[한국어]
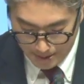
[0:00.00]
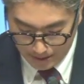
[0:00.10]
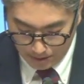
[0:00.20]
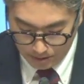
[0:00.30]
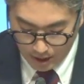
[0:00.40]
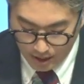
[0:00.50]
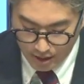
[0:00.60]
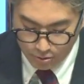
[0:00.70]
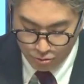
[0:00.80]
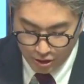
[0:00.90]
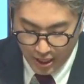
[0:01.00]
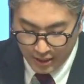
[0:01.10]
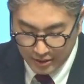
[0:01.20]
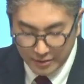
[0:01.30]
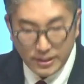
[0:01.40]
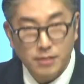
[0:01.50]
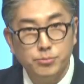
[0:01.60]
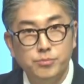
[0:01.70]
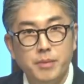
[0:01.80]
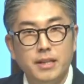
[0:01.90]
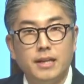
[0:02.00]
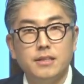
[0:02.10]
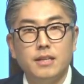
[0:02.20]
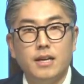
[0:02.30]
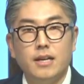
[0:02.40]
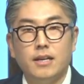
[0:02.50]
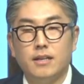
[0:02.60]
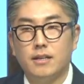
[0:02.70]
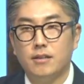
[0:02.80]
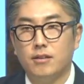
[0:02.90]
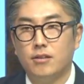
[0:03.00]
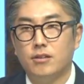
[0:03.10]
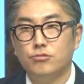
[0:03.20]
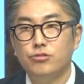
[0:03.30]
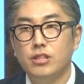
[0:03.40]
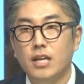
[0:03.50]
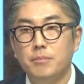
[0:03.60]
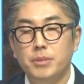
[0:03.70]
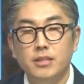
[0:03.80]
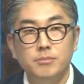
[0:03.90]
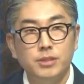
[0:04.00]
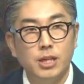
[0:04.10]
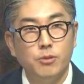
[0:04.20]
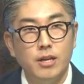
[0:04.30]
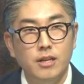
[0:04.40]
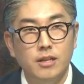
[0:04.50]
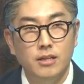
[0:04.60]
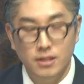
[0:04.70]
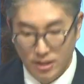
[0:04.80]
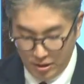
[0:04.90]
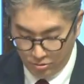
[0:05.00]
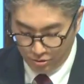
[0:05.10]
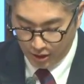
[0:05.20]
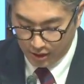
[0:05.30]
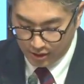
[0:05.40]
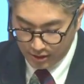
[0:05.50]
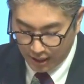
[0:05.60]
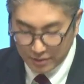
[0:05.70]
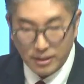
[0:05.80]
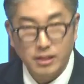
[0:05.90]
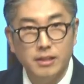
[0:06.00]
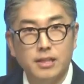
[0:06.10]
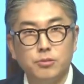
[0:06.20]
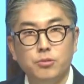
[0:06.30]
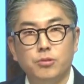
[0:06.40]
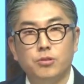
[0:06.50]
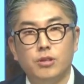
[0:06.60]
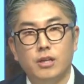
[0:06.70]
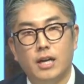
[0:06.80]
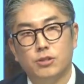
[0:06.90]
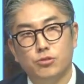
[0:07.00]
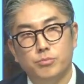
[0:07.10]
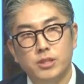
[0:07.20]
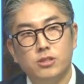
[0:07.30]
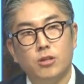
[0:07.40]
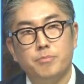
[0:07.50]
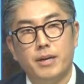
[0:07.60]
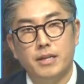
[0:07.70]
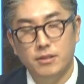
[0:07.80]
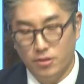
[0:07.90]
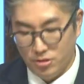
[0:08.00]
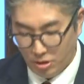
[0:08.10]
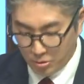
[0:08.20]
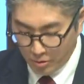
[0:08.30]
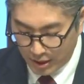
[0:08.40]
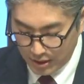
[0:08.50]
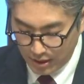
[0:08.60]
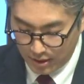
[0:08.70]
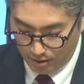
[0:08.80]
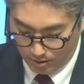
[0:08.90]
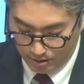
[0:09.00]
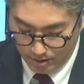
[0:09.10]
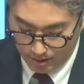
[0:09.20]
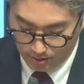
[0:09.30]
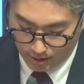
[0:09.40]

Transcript: 그런데 이게 우리의 인생뿐만 아니라 어, 우리의 믿음 생활, 우리의 신앙 생활과도 아주 밀접한 어, 연관이 어, 있는 것